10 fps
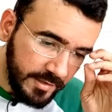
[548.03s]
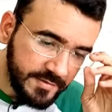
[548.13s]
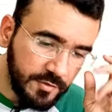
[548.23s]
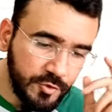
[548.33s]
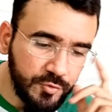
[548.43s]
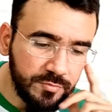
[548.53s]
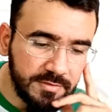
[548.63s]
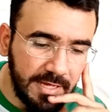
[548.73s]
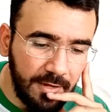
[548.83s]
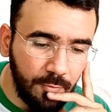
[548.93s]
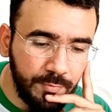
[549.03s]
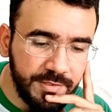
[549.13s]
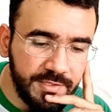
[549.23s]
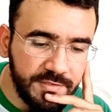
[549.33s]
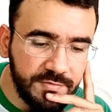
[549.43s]
Se eu juntar o
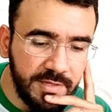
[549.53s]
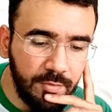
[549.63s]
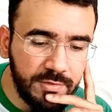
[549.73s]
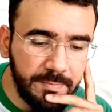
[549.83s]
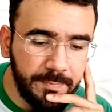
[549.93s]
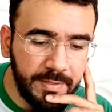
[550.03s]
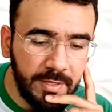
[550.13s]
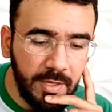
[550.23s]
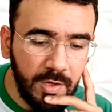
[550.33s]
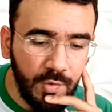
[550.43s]
início da onda P